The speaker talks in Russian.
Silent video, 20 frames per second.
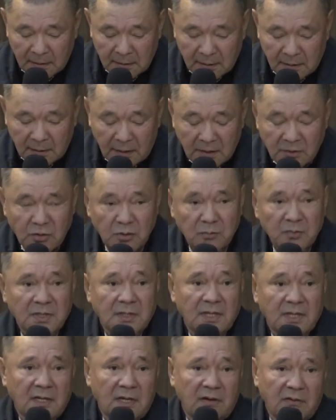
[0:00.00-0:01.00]
О чем
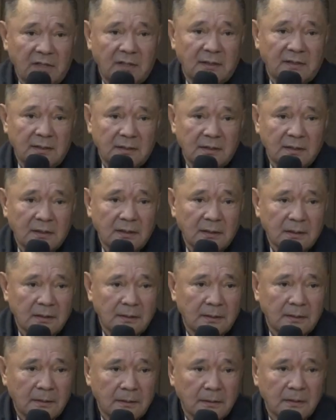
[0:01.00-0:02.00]
это говорит?
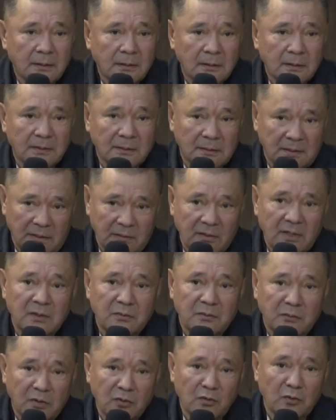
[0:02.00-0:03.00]

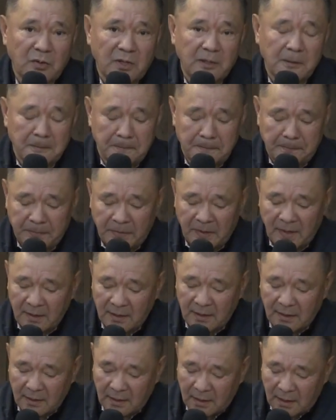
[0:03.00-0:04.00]
давайте подумаем.
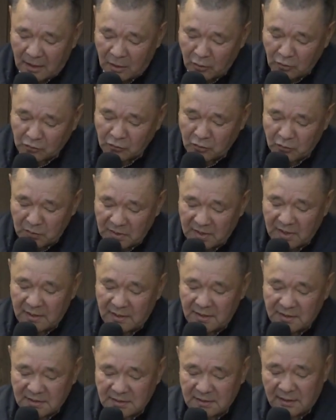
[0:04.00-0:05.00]
А вот у меня
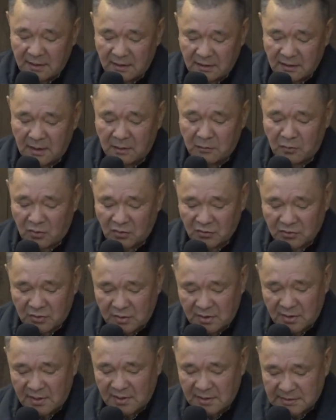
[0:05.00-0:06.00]
лично,
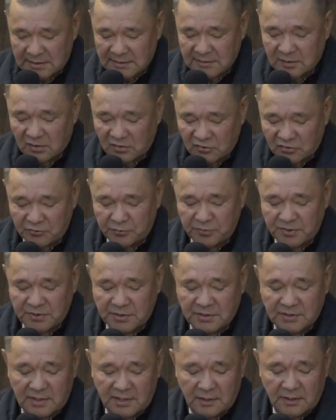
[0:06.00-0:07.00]
наоборот, создалось
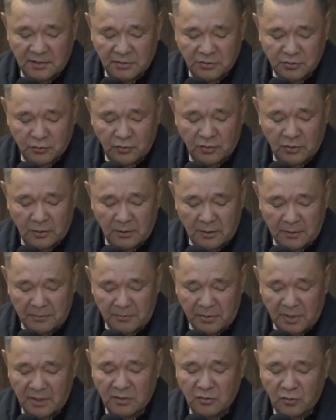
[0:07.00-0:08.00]
впечатление, что
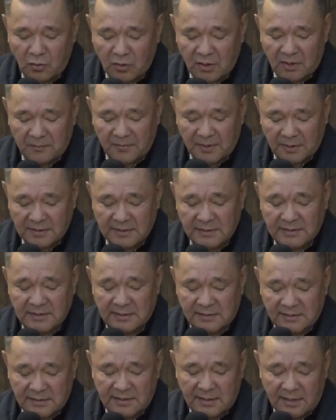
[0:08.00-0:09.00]
по итогам на
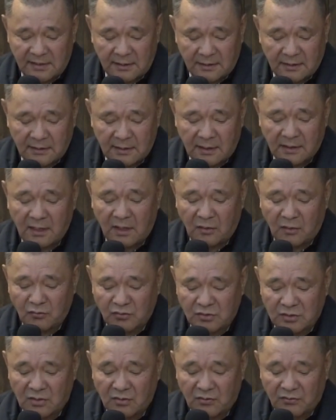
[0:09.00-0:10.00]
заседании дана
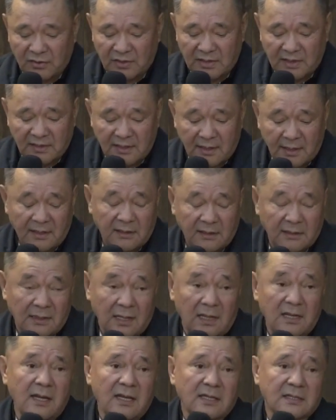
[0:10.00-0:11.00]
установка на
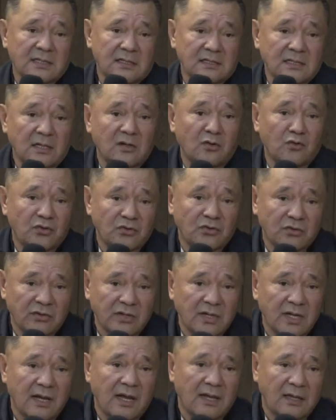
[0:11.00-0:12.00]
дальнейшее
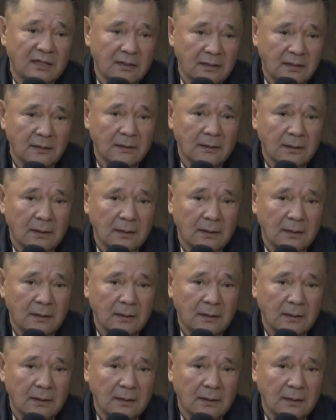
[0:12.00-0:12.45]
закручивание гайки.